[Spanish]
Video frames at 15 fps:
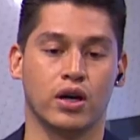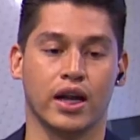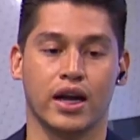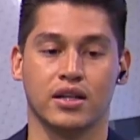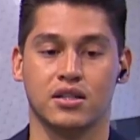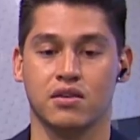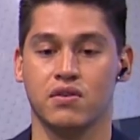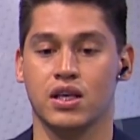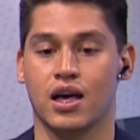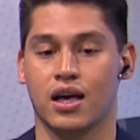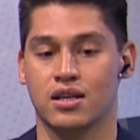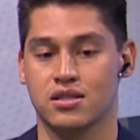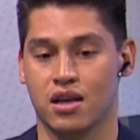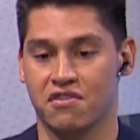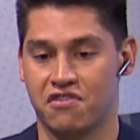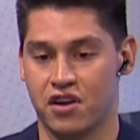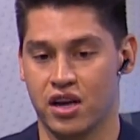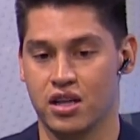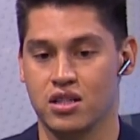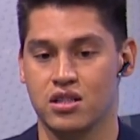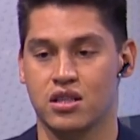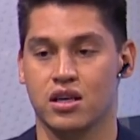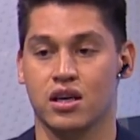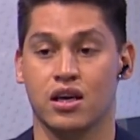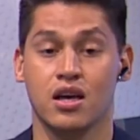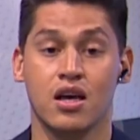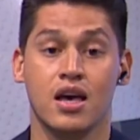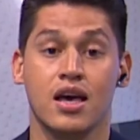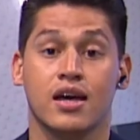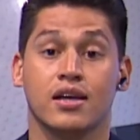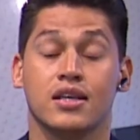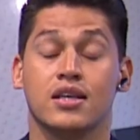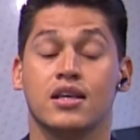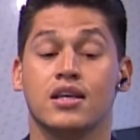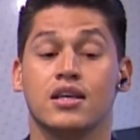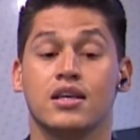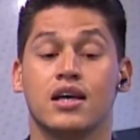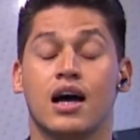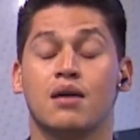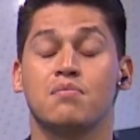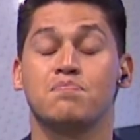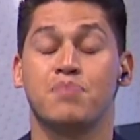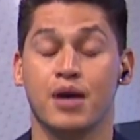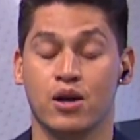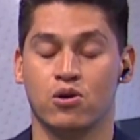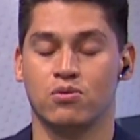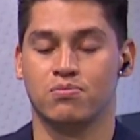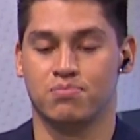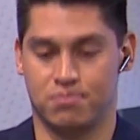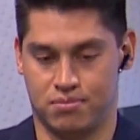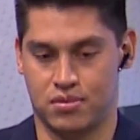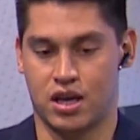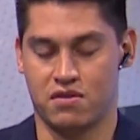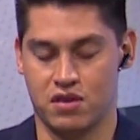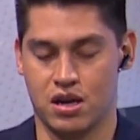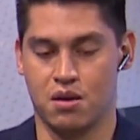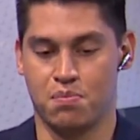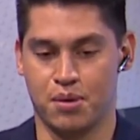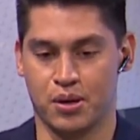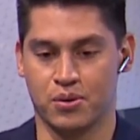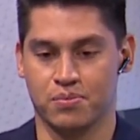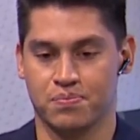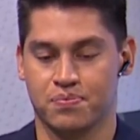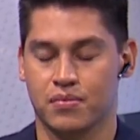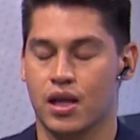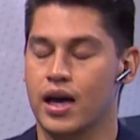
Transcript: creatividad hacia el frente. Y, pero, ahí viene el pero, mm.